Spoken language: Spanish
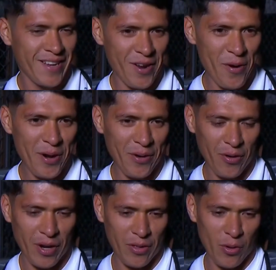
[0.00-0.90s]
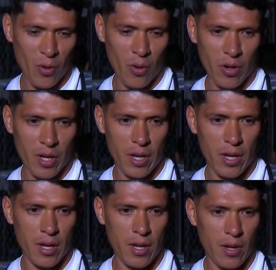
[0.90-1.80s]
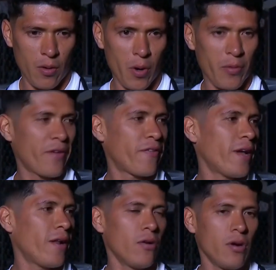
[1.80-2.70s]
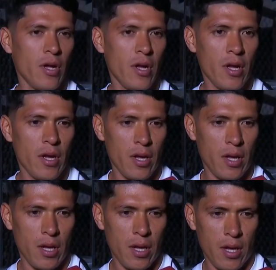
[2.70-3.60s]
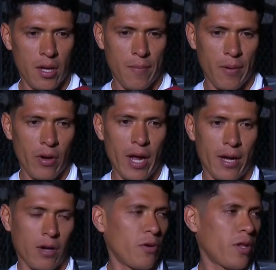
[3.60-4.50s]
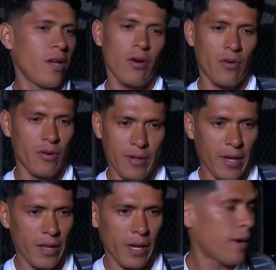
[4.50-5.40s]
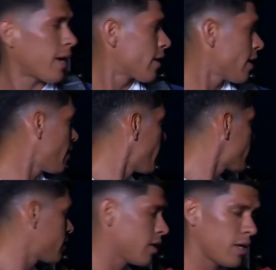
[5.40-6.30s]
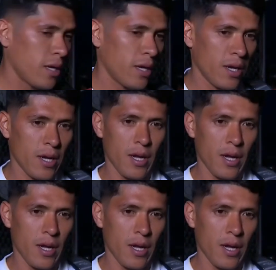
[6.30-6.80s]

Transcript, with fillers: No, bueno, creo que todo jugador quiere jugar una final, ¿no? pero nada, como te digo, queda trabajar nada más y,